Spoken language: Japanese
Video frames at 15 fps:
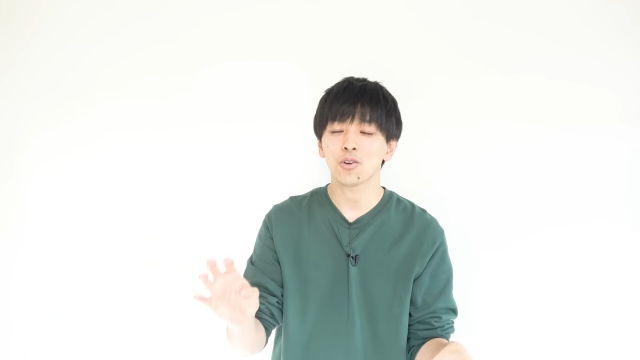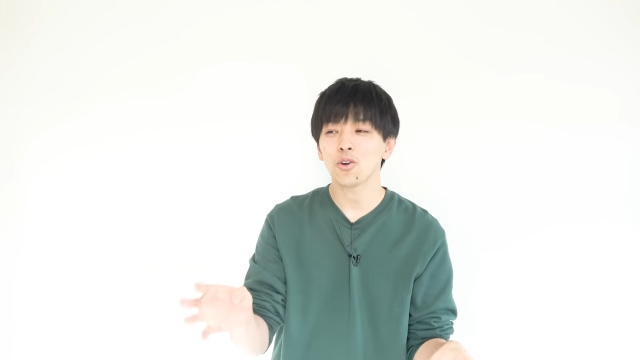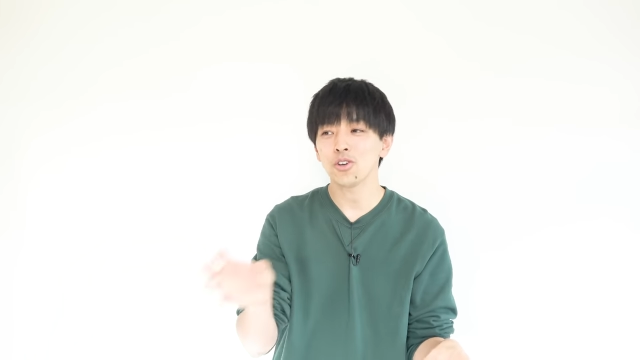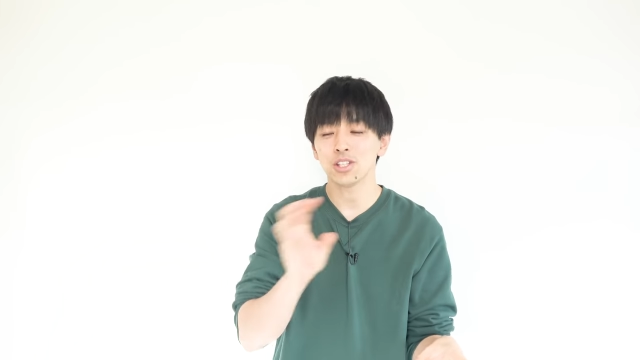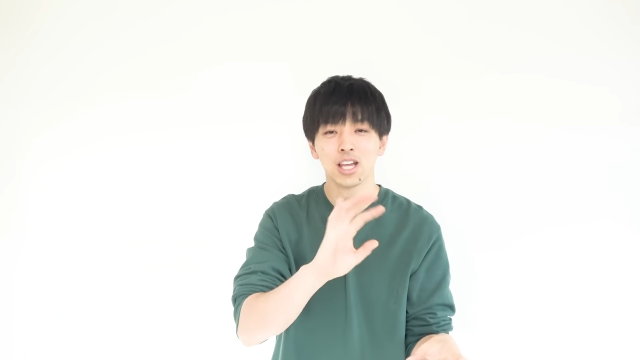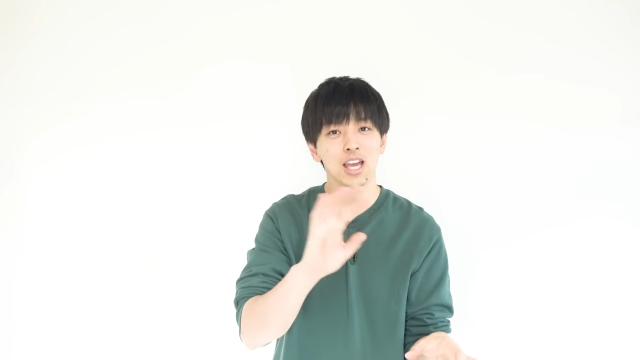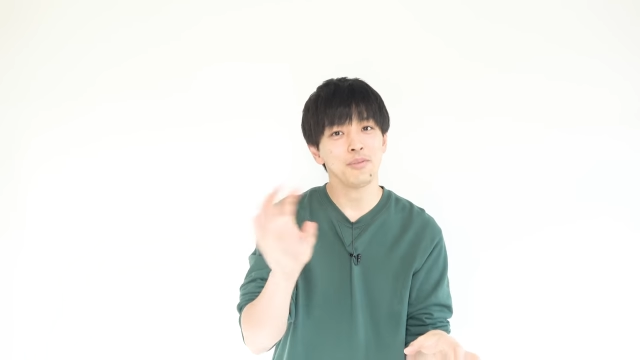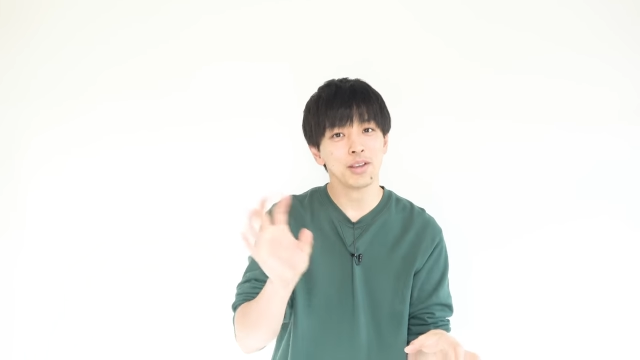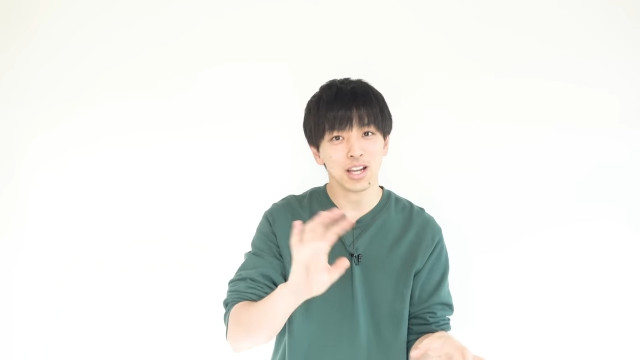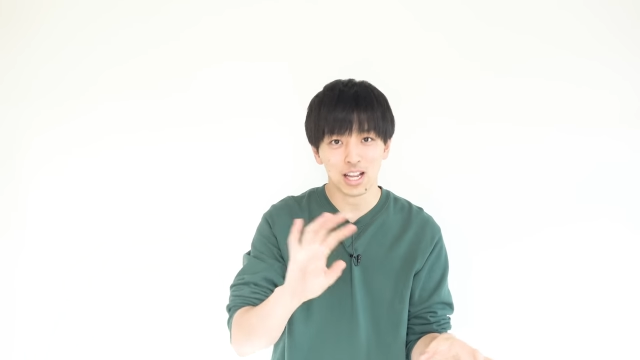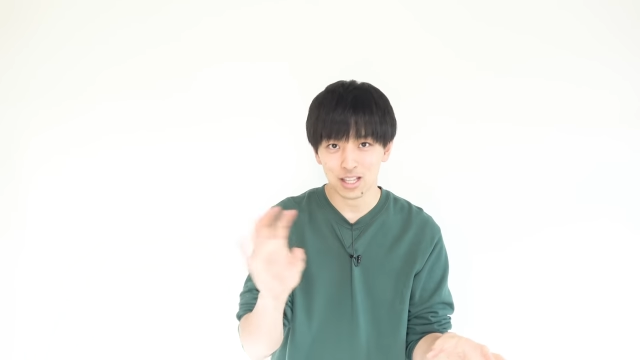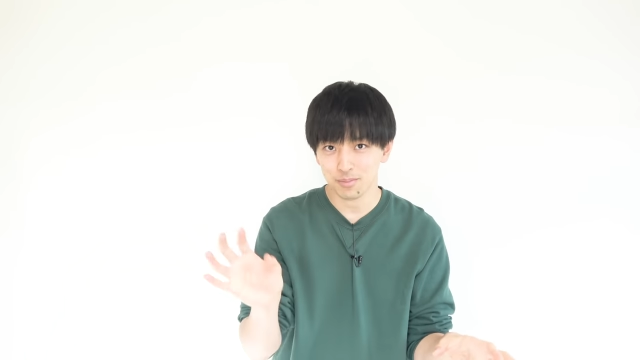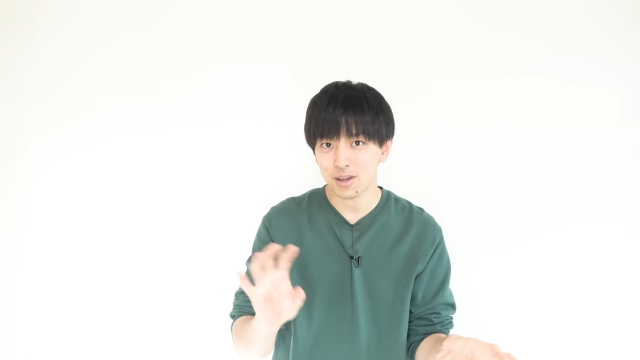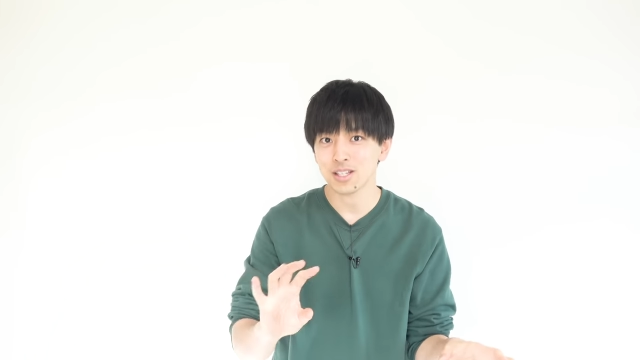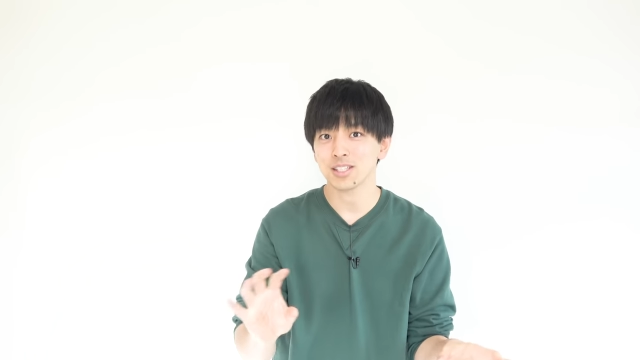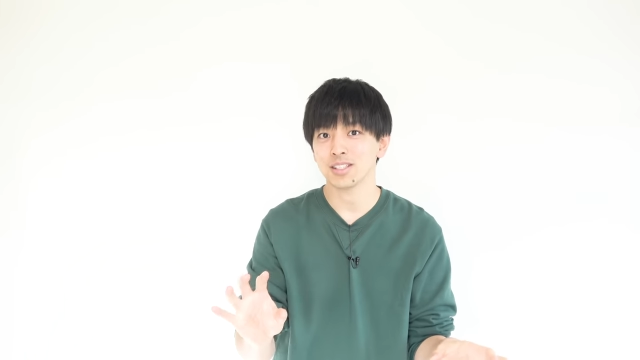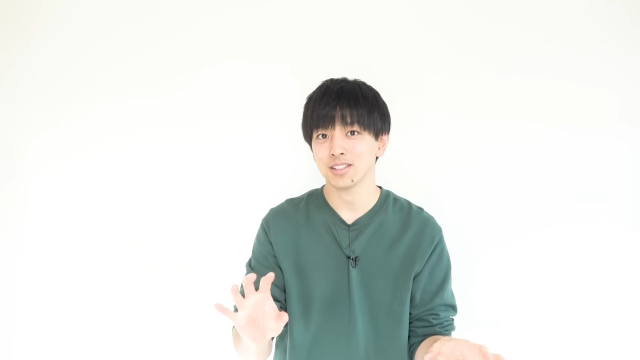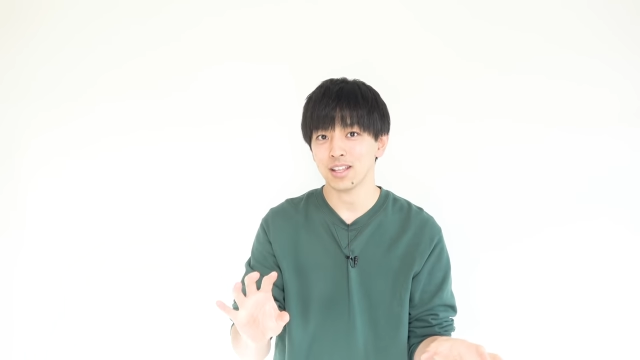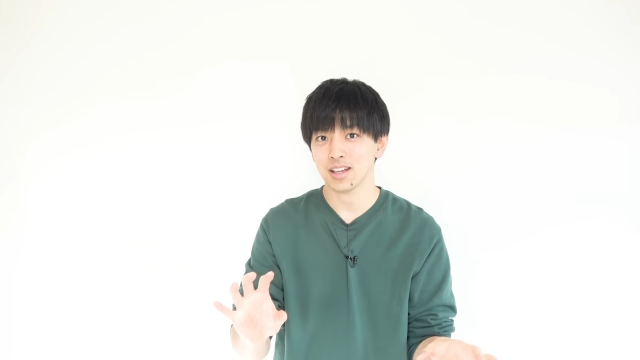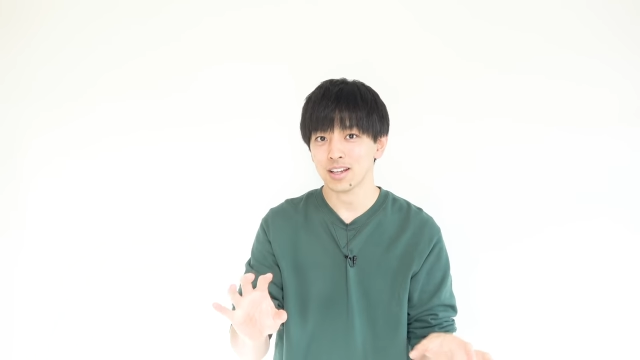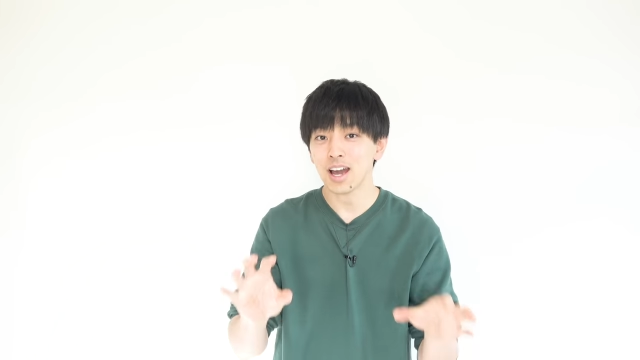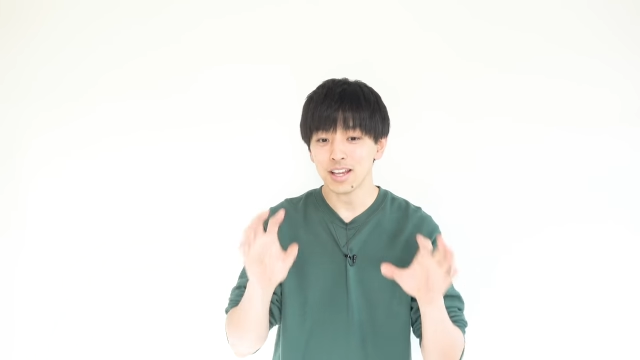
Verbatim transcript: こういう悩みがありますって